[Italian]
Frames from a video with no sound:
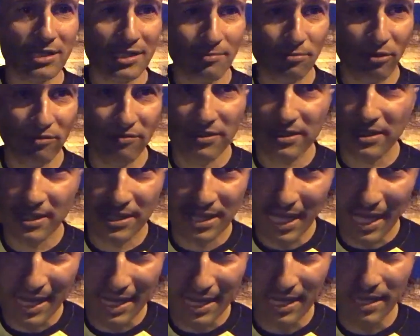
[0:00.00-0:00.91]
può
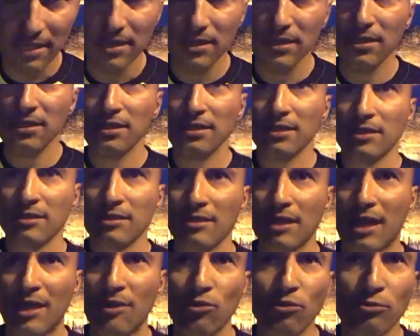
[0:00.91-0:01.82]
visitare
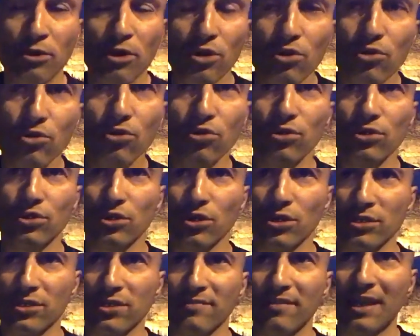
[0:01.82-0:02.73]
a numero chiuso,
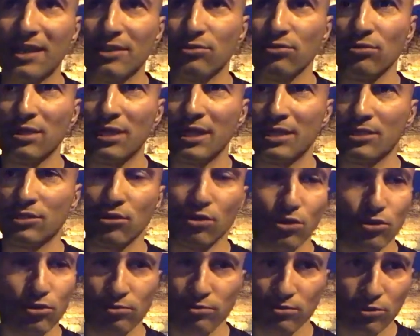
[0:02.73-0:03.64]
si va sul, solo
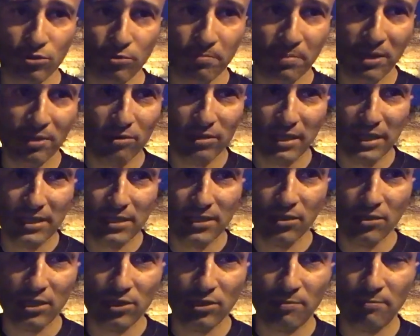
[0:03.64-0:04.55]
su, su,
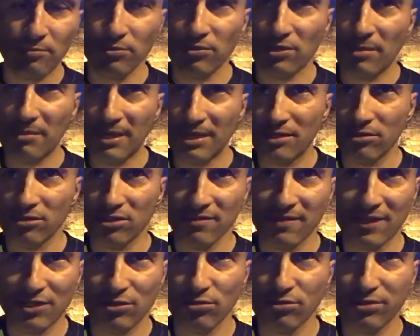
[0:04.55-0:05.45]
prenotazione, su appuntamento, si va
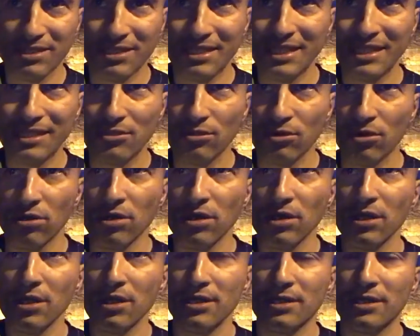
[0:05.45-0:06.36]
sul sito
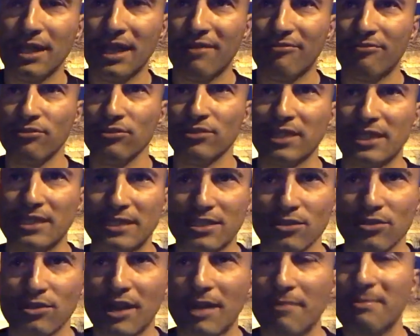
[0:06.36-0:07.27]
della
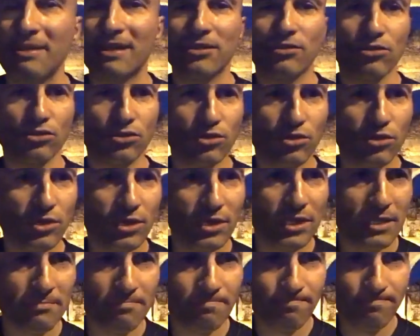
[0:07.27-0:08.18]
Fondazione Alberto
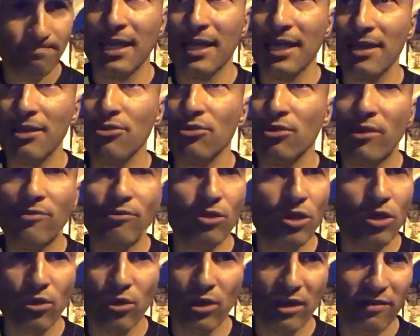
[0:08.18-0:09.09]
Sordi e io non ho avuto
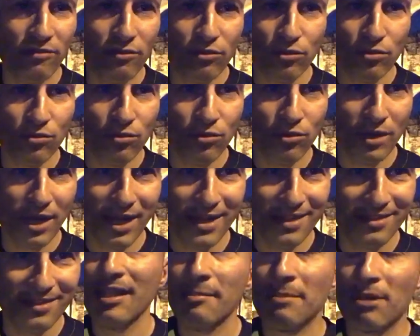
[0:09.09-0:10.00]
ancora la fortuna,
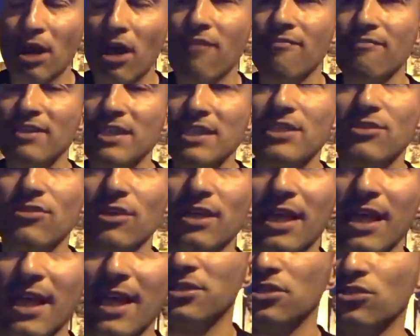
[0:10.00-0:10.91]
però ho visto
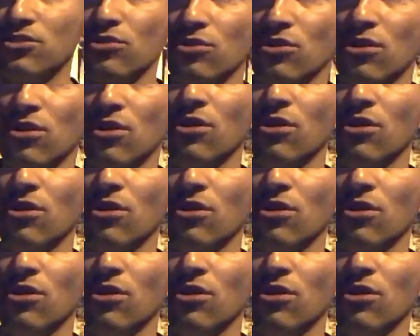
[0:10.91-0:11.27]
che ci sono